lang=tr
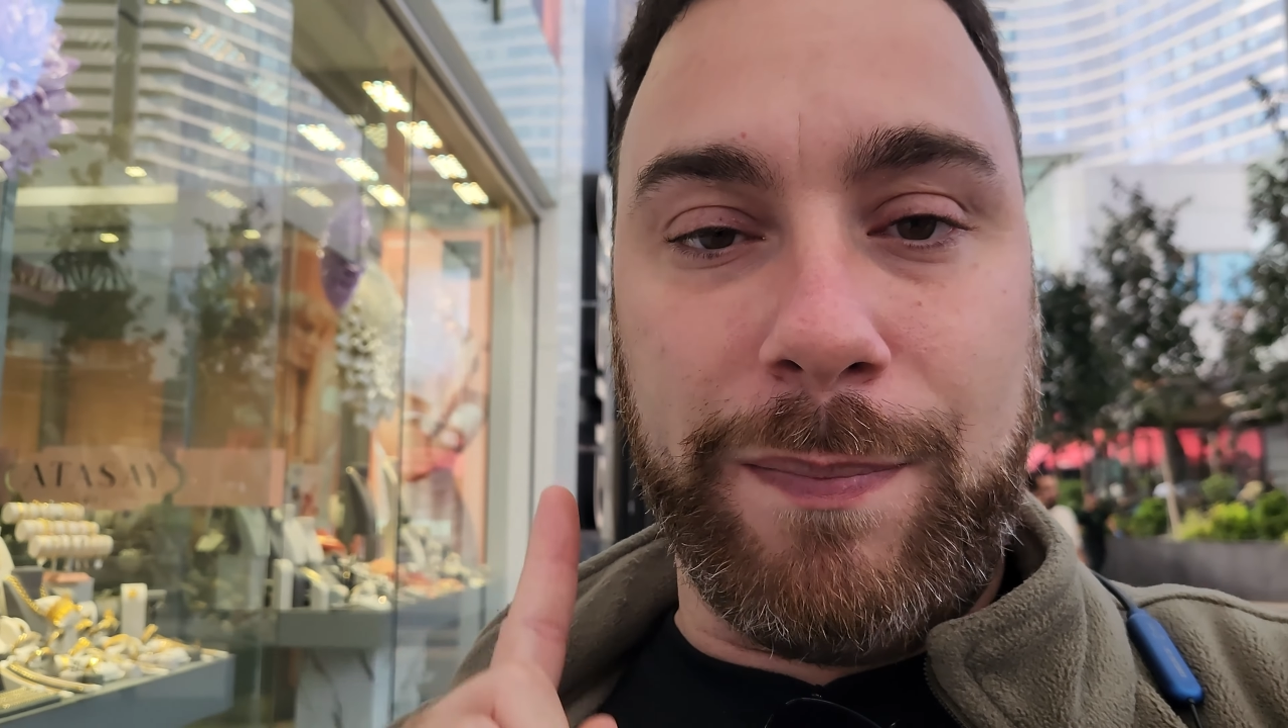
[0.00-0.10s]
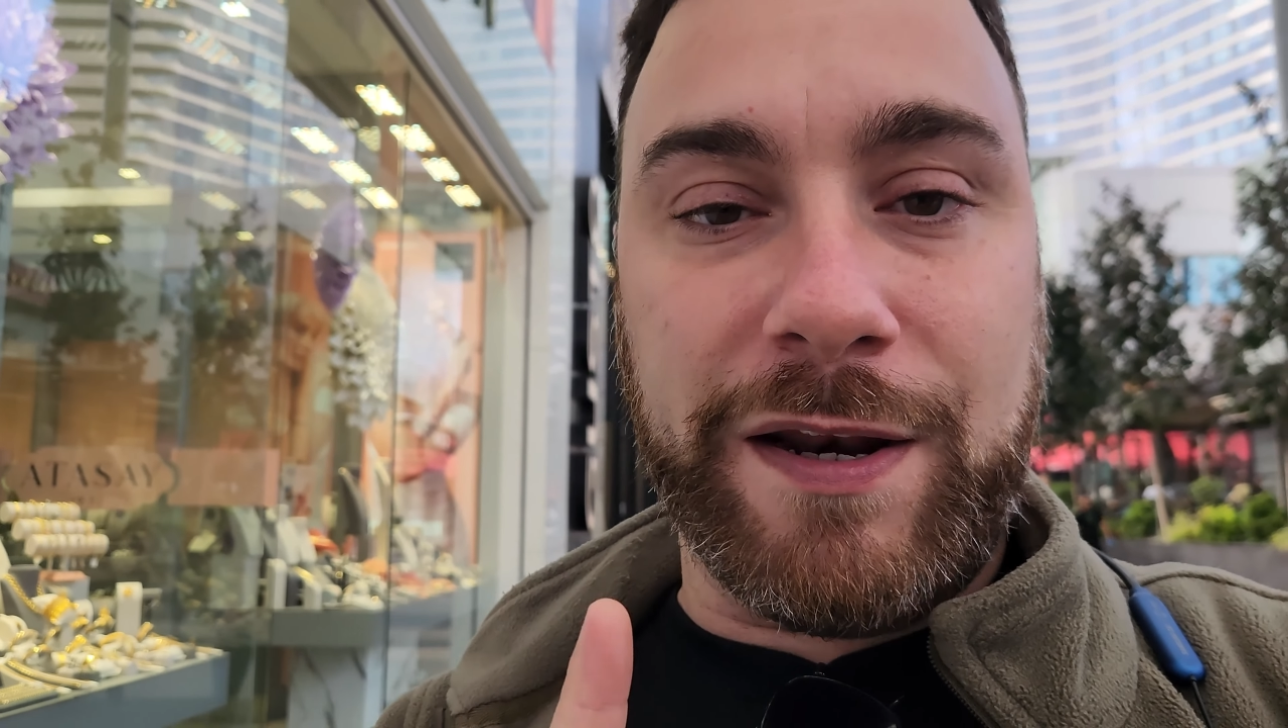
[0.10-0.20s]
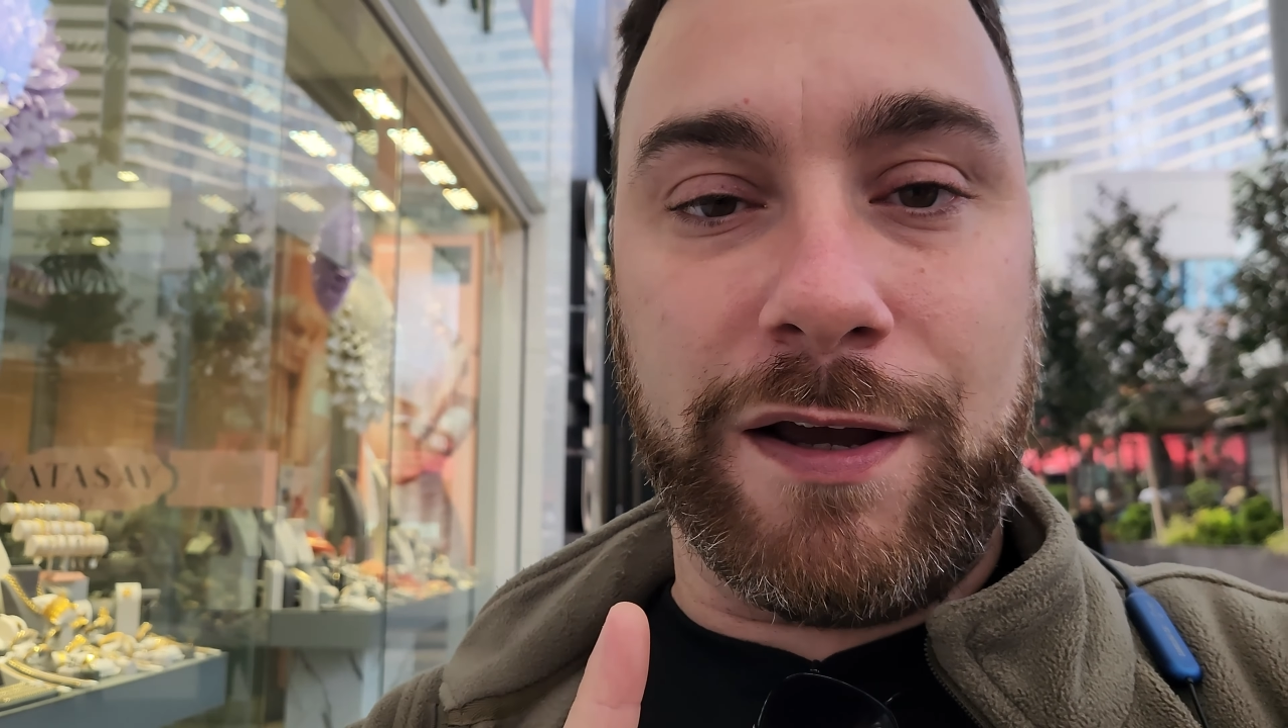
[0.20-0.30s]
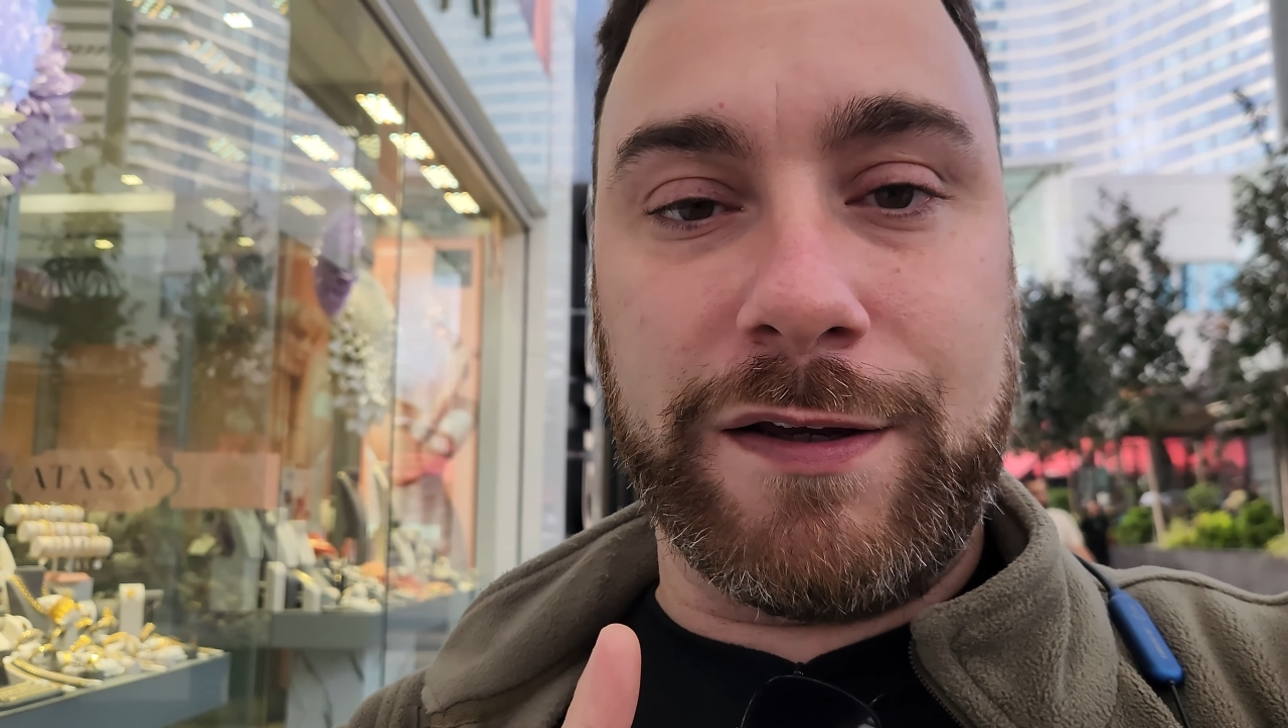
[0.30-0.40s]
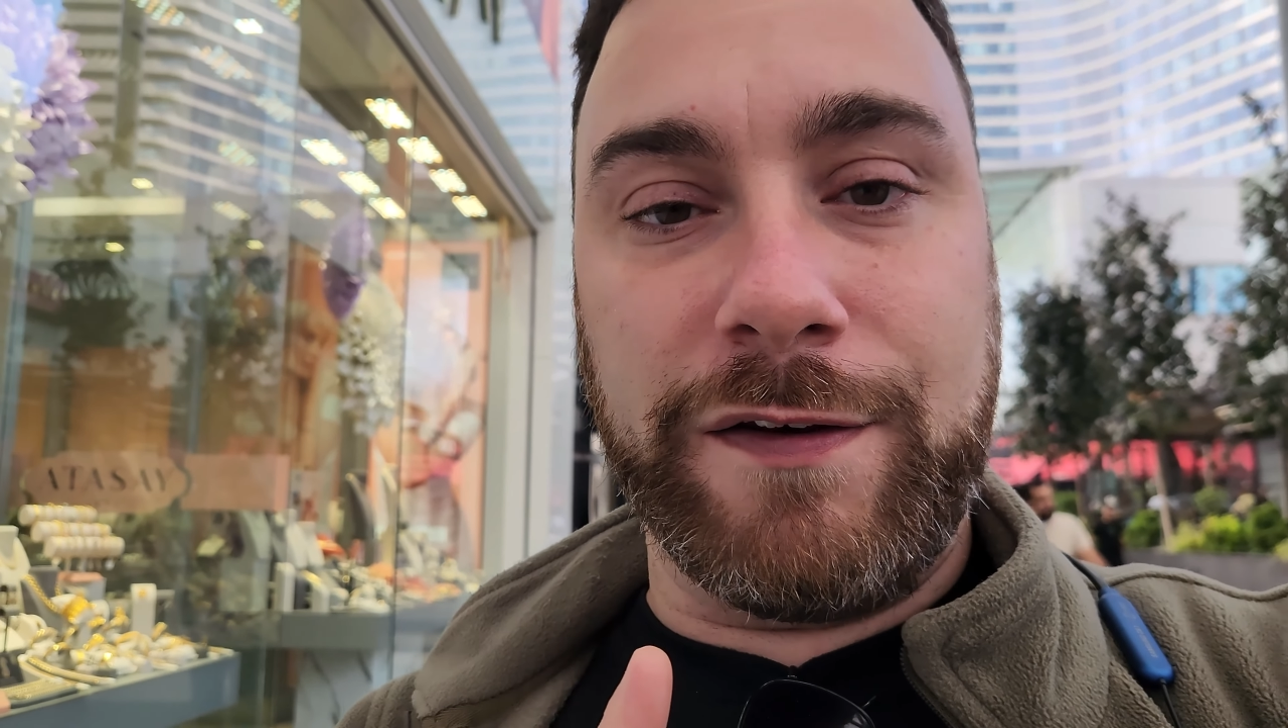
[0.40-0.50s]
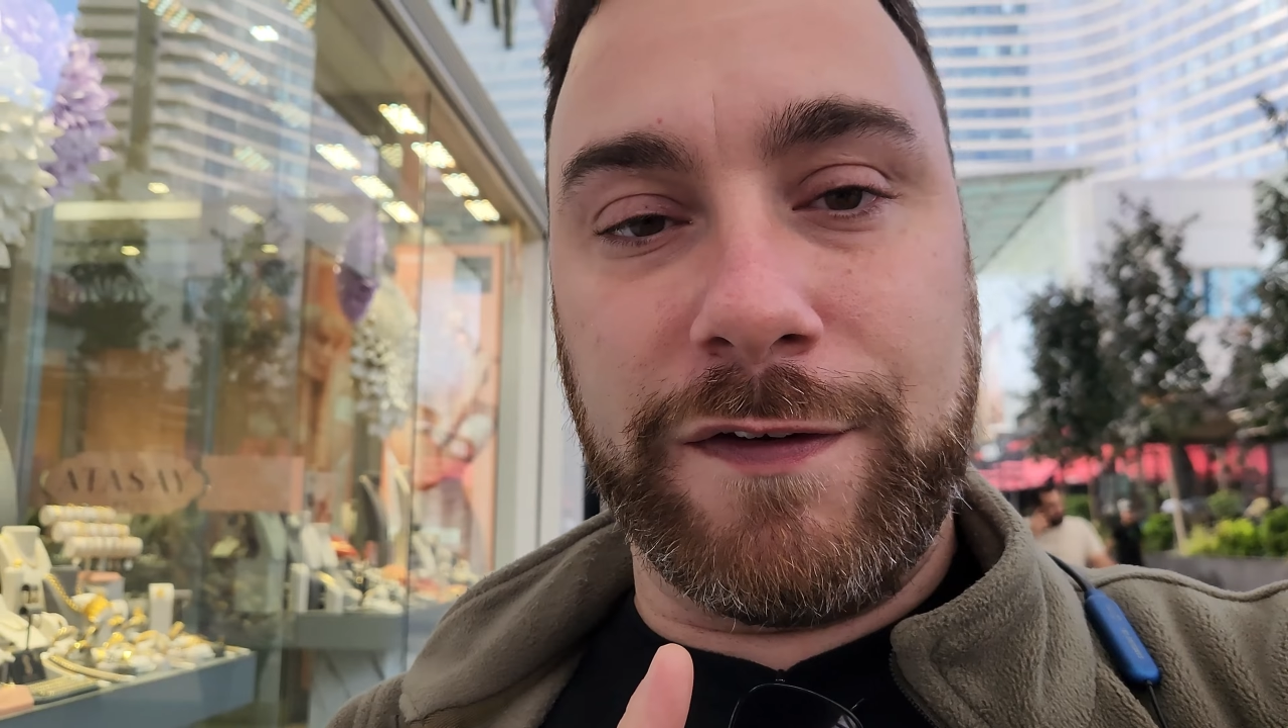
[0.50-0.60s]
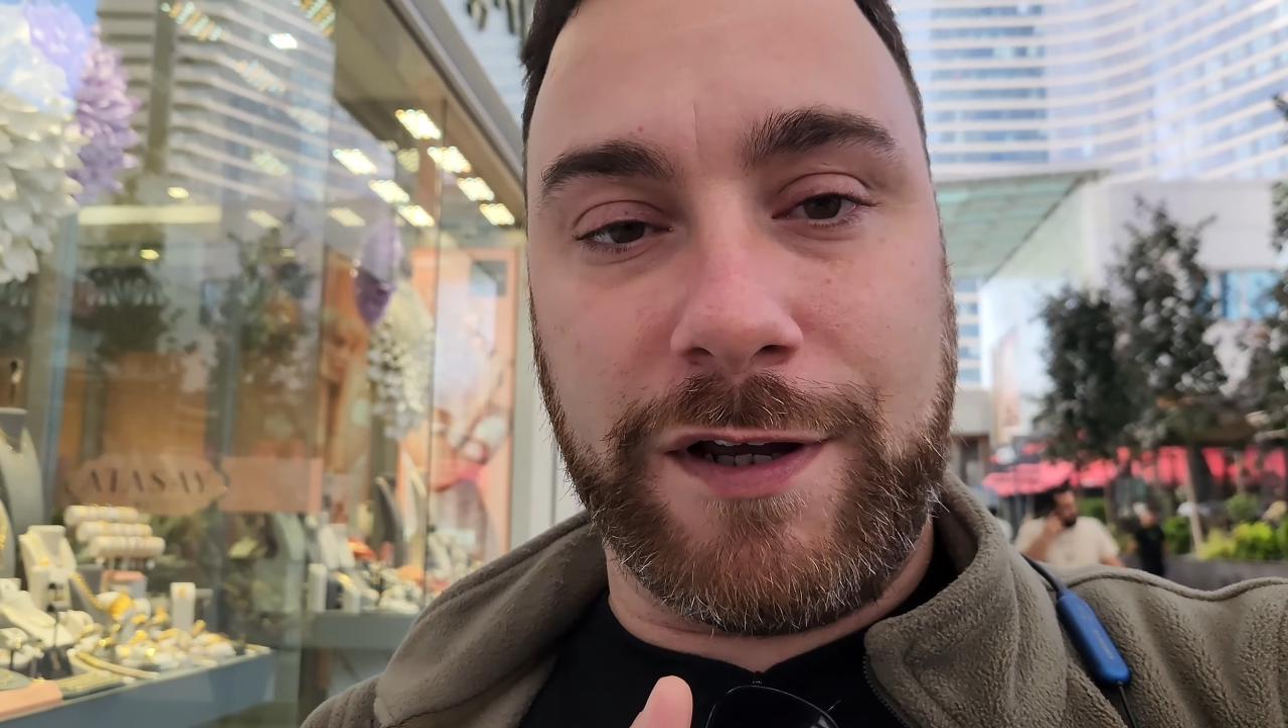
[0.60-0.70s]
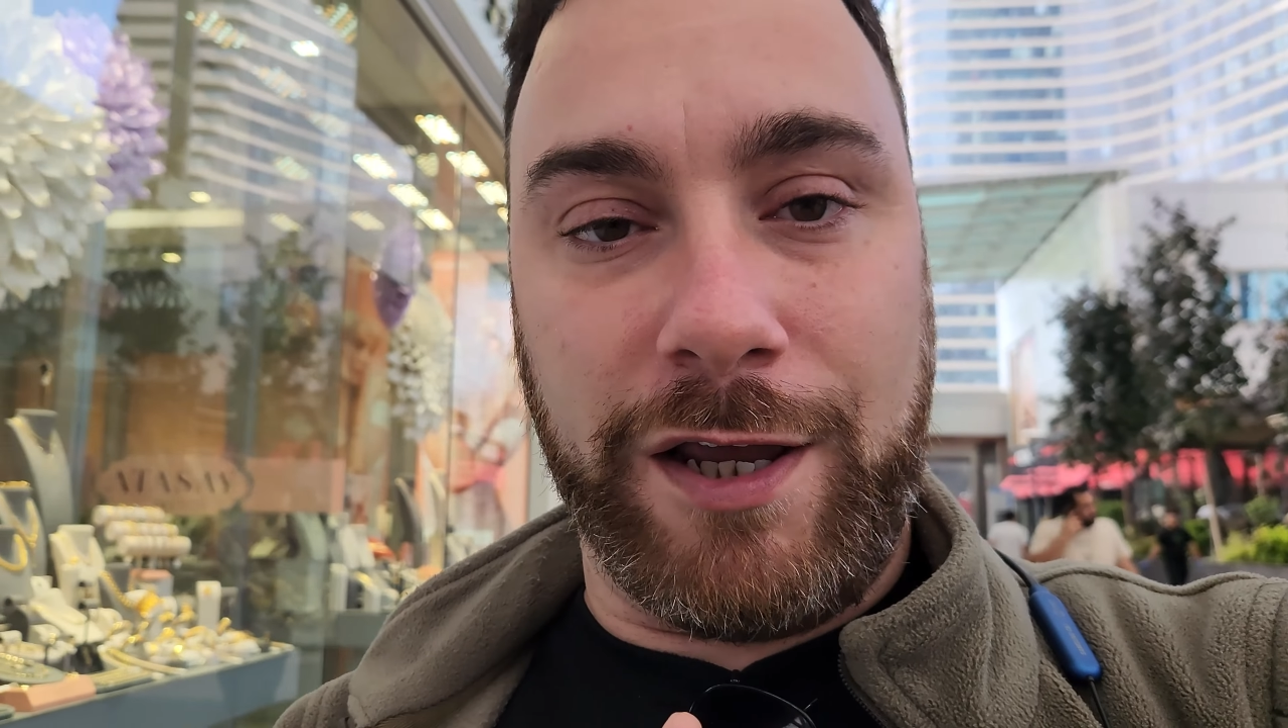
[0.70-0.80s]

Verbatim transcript: bir hakkınızı